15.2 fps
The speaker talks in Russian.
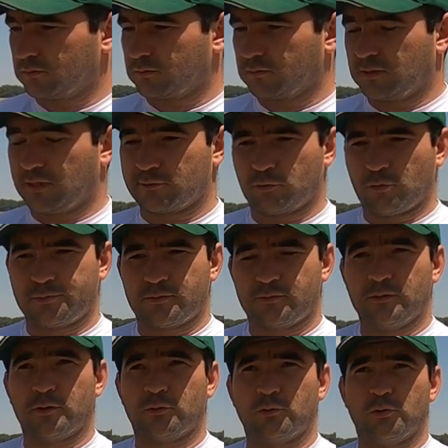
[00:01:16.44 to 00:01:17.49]
для
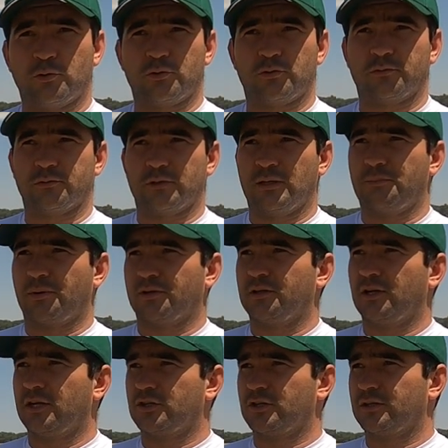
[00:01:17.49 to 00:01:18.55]
собственных нужд, для
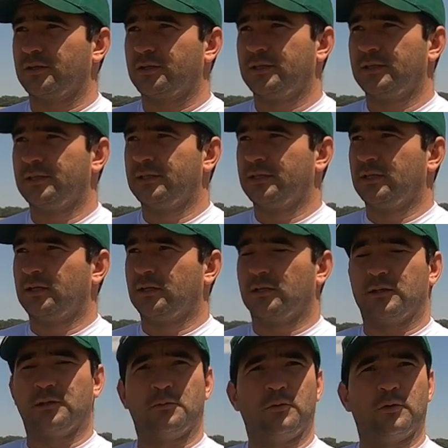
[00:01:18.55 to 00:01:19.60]
продажи.
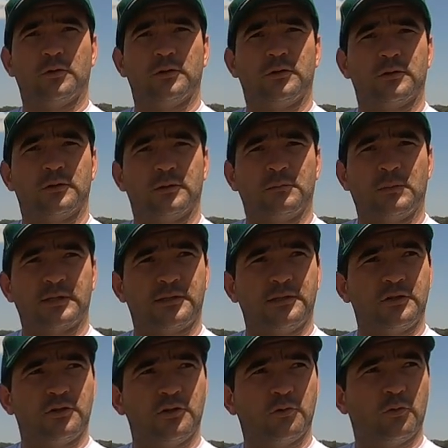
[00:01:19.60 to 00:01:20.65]
Вот.
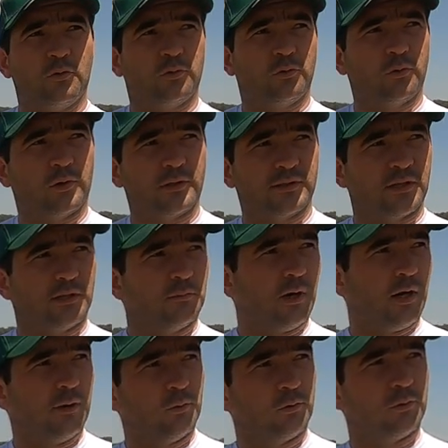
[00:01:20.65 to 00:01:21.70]
Масличные культуры
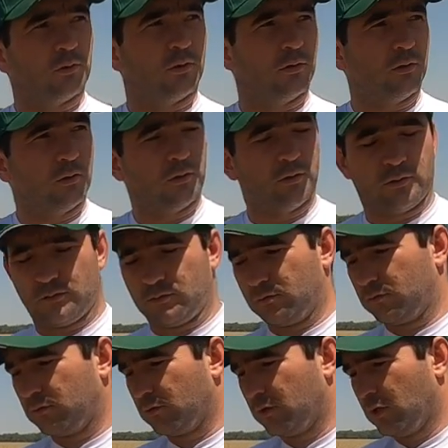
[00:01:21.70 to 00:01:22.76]
занимают
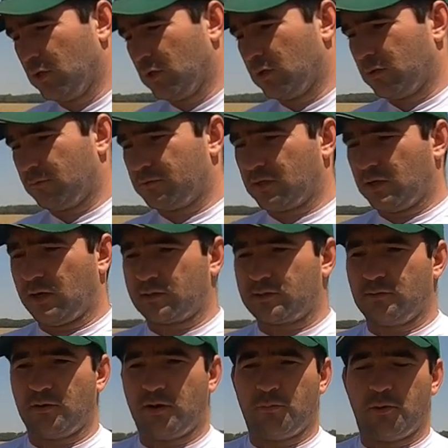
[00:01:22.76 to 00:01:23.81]
в
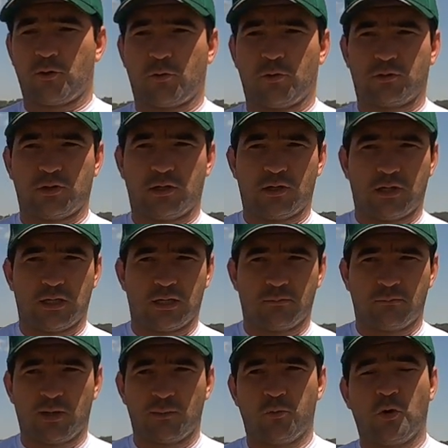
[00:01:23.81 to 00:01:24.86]
целях
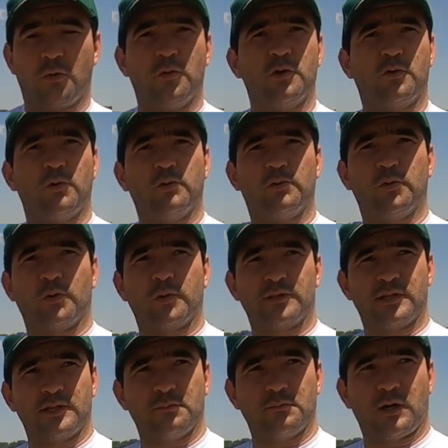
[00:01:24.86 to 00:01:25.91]
севооборота, бобовые
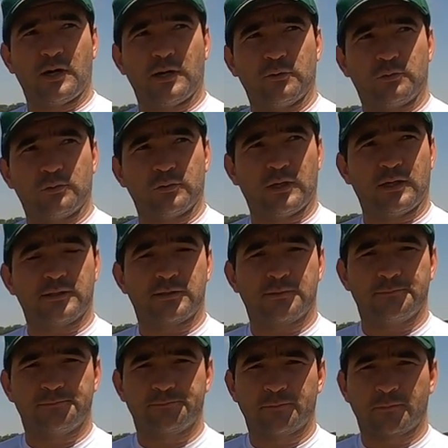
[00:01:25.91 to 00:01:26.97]
культуры занимают у нас.